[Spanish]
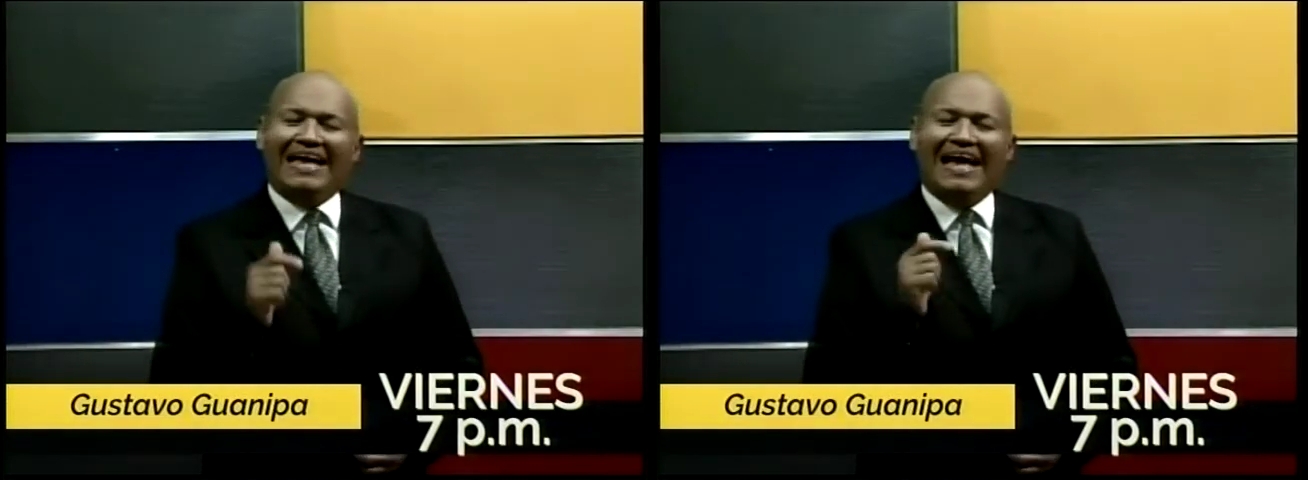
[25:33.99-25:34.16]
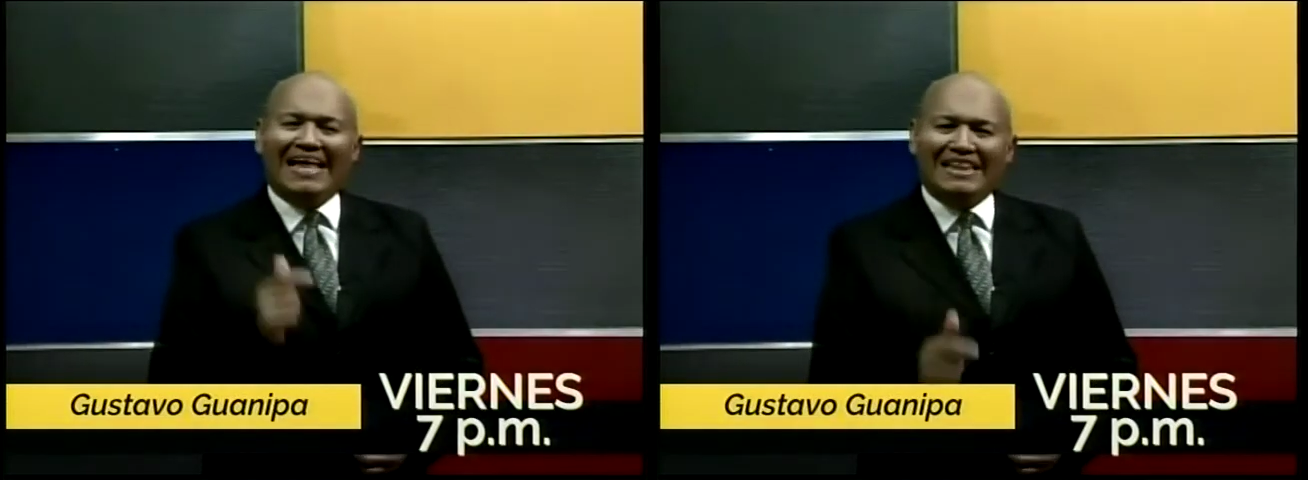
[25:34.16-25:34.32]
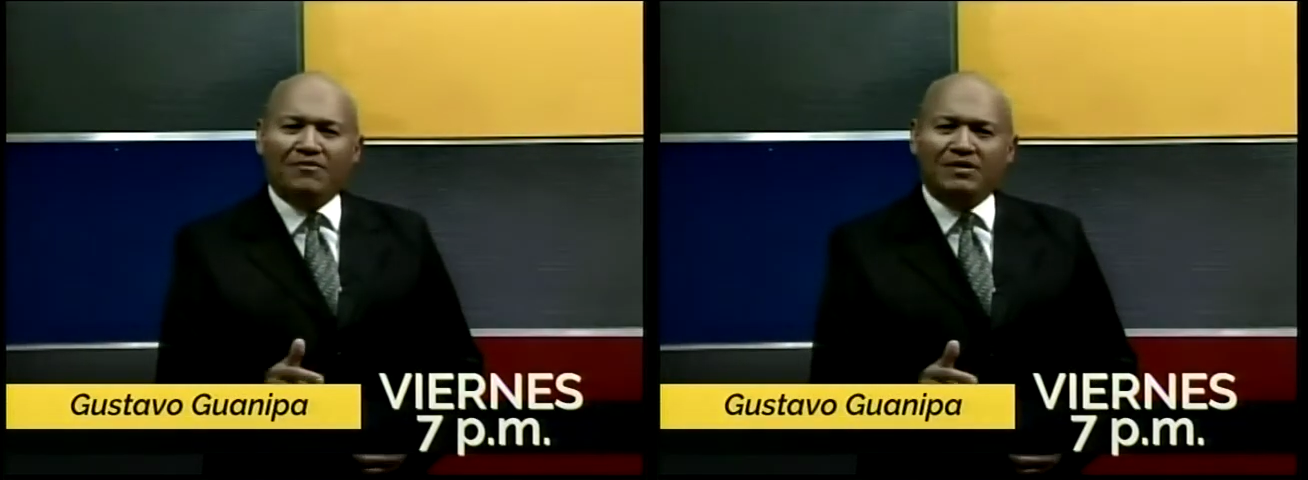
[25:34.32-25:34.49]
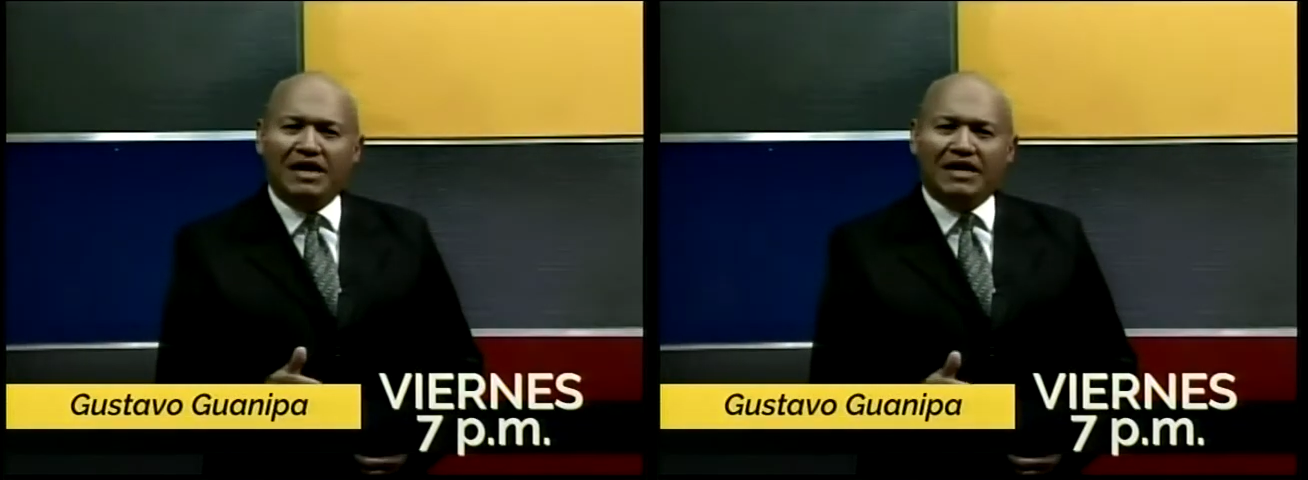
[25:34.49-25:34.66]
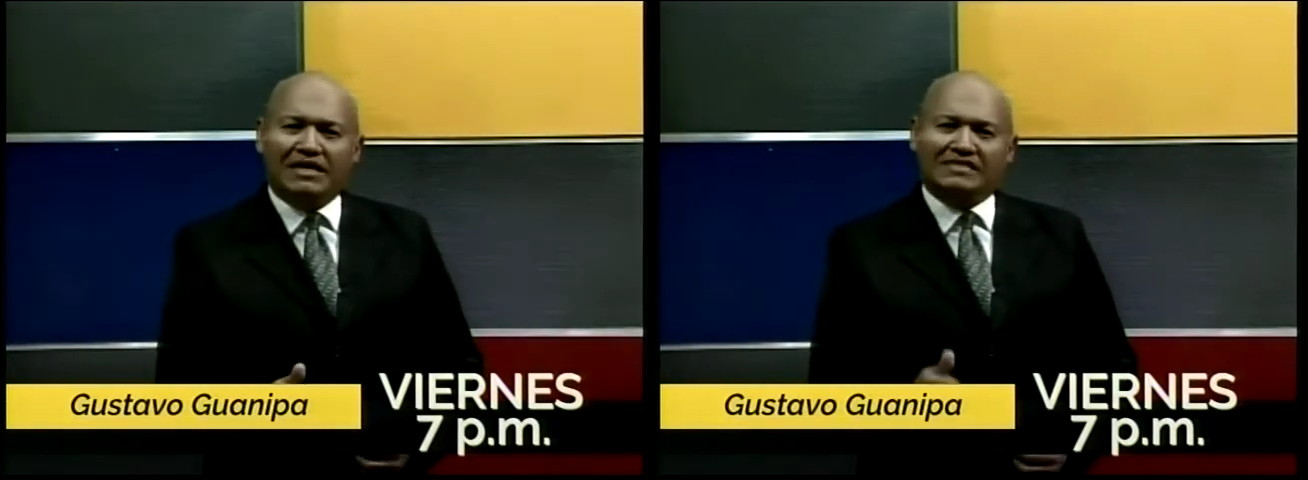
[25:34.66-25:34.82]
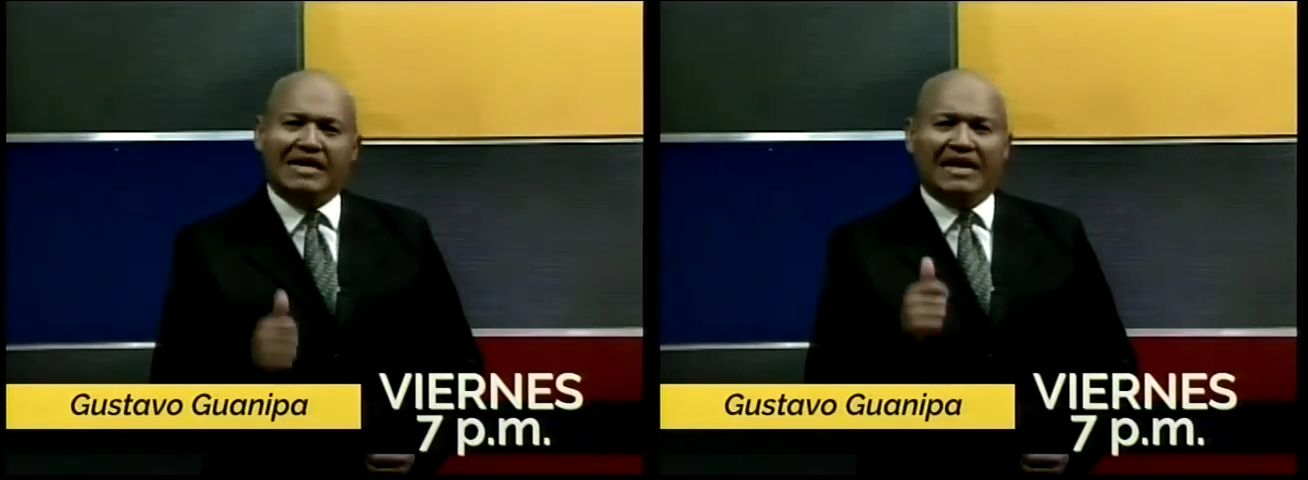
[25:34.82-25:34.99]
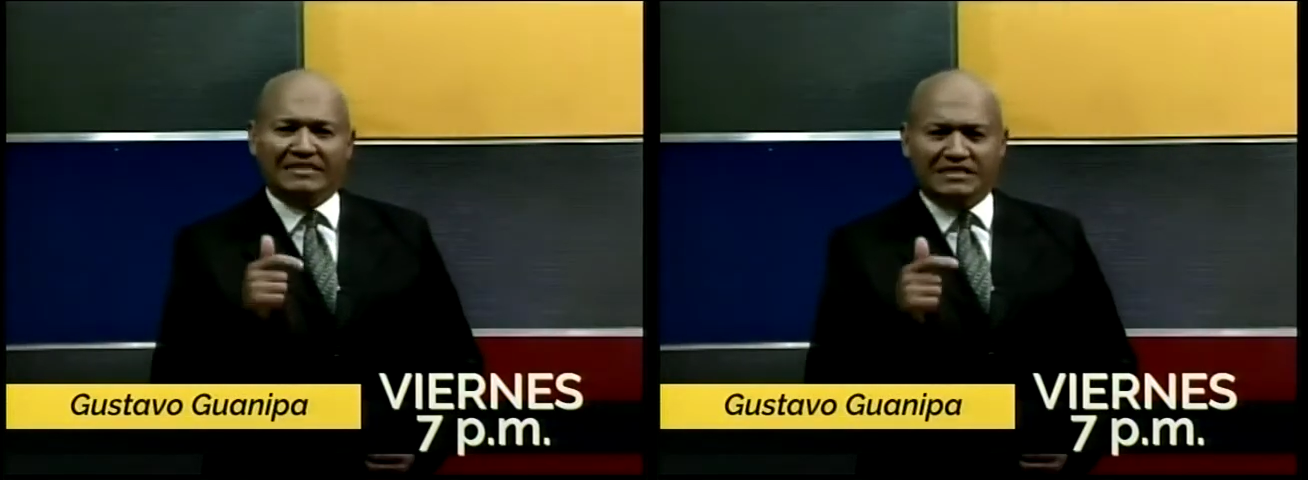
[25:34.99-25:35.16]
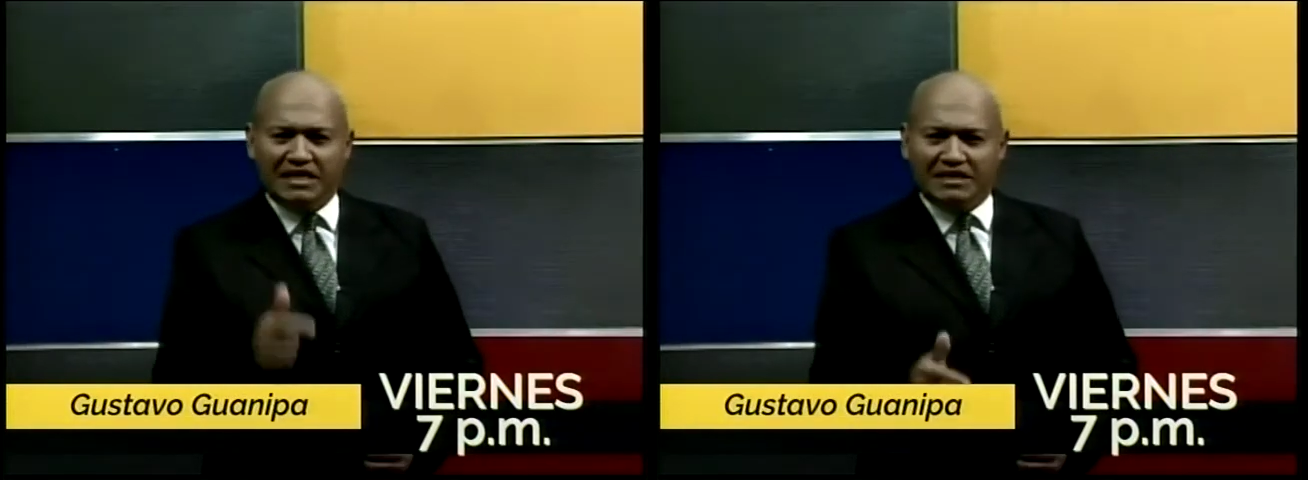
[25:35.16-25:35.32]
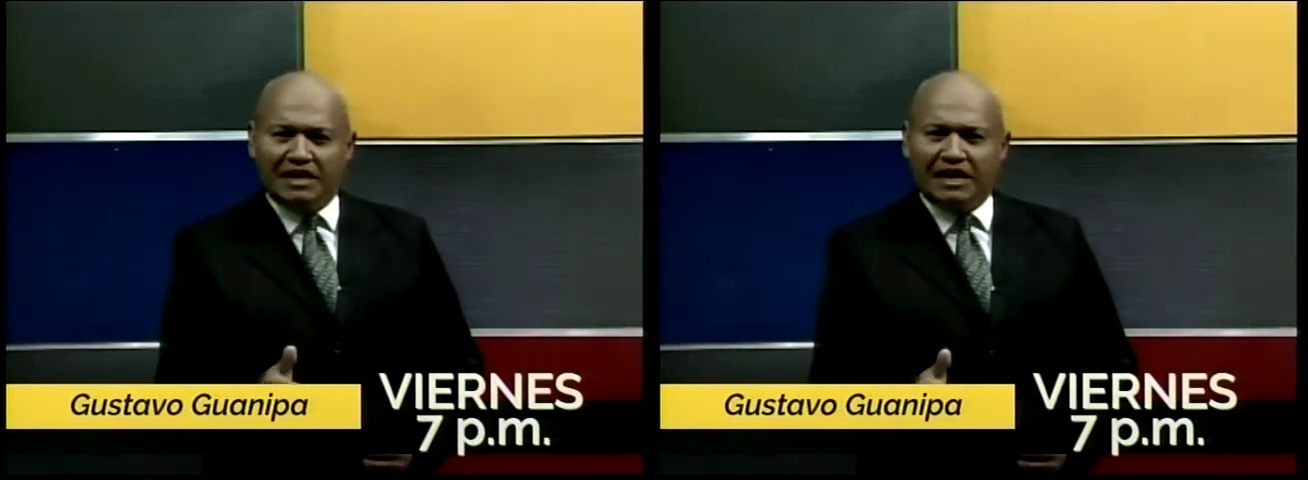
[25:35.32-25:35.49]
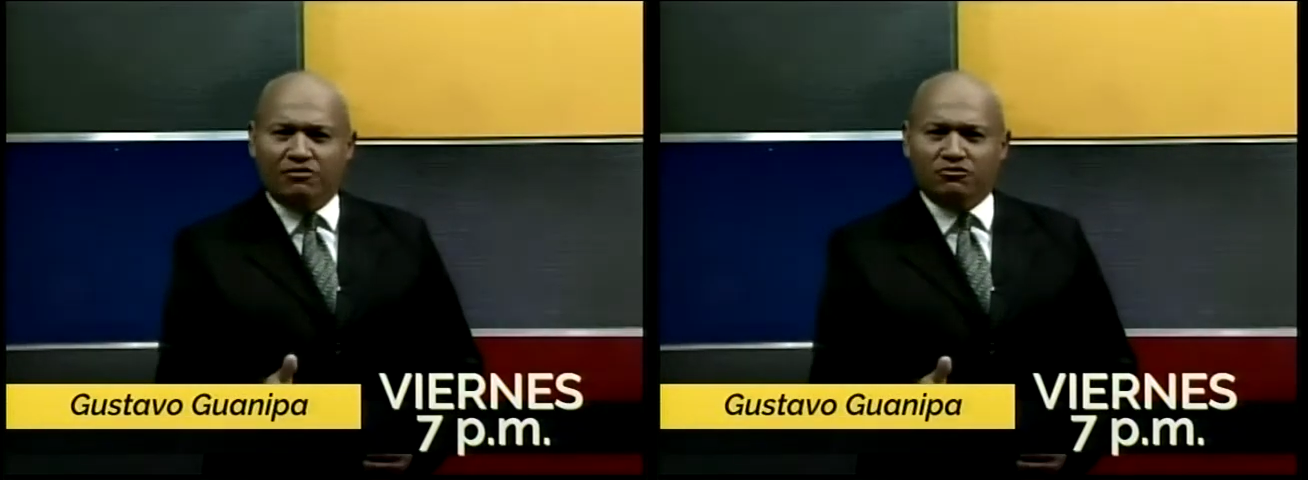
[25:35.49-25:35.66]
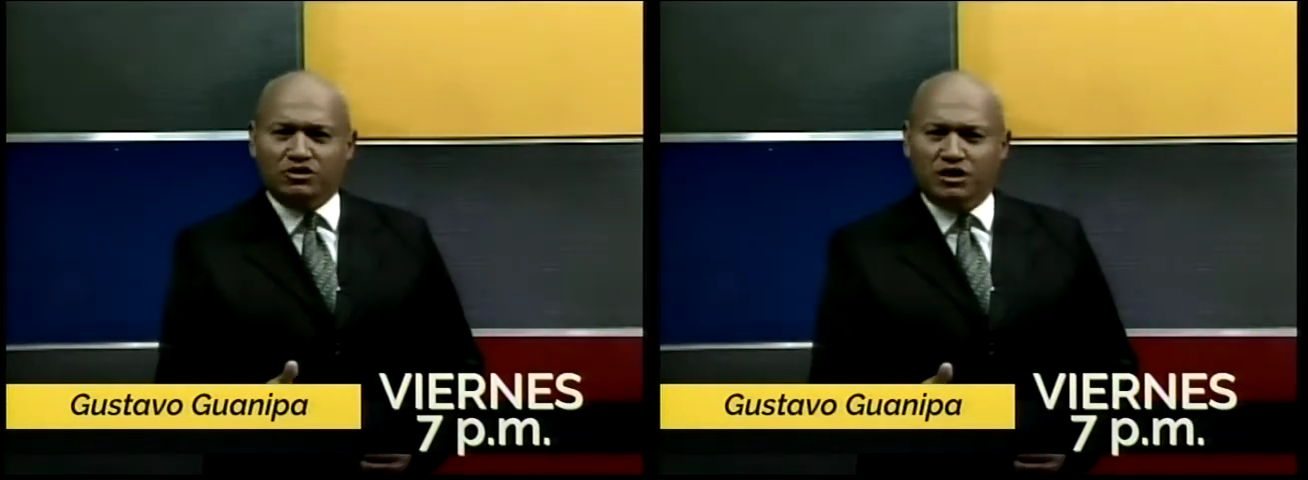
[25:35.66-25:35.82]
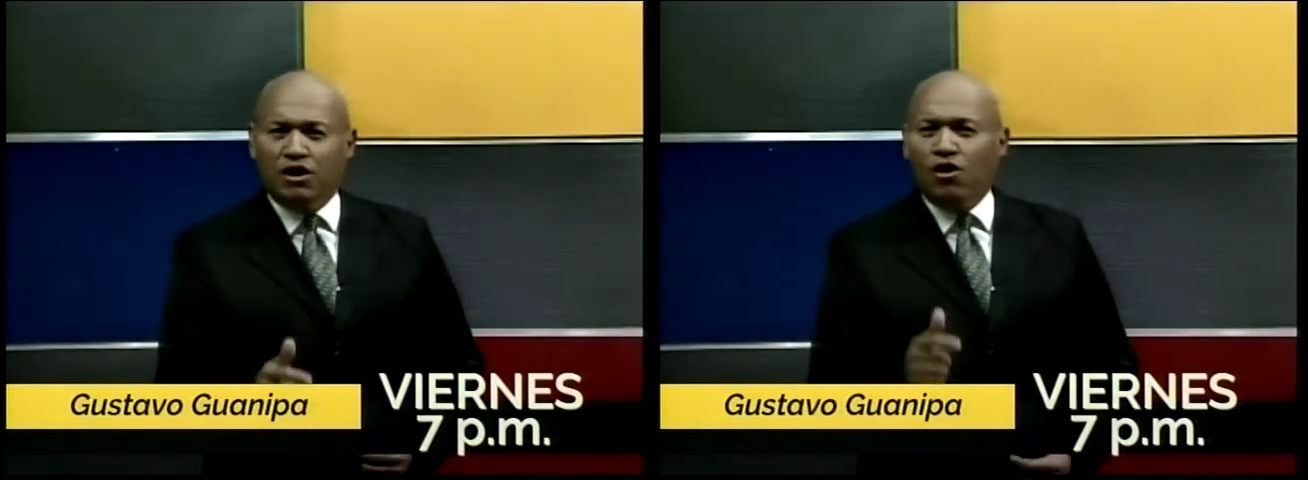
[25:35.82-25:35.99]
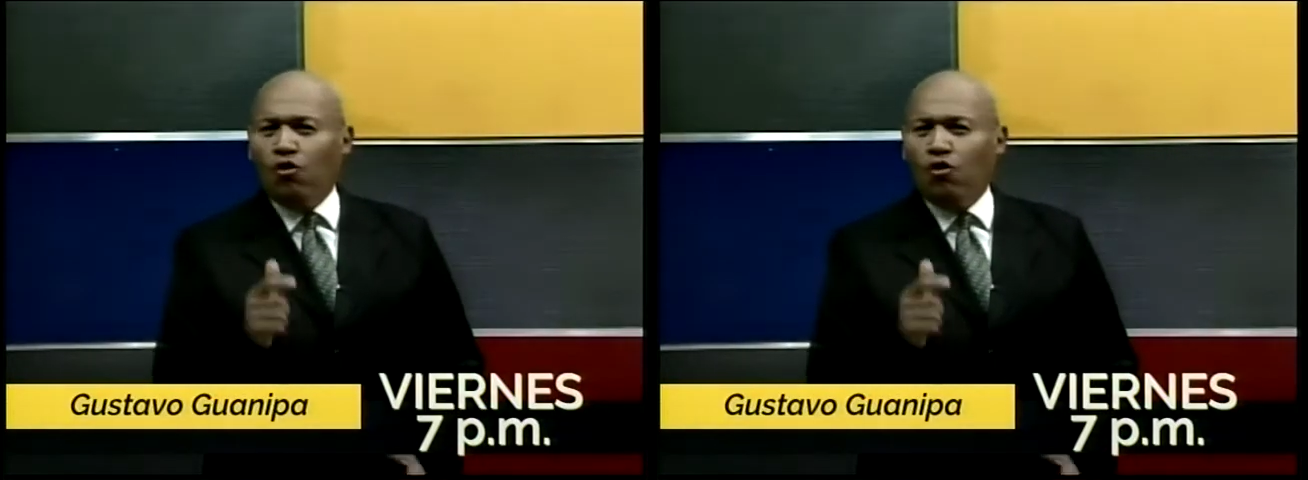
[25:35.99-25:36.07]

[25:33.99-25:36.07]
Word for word: cada viernes a las 7 de la noche,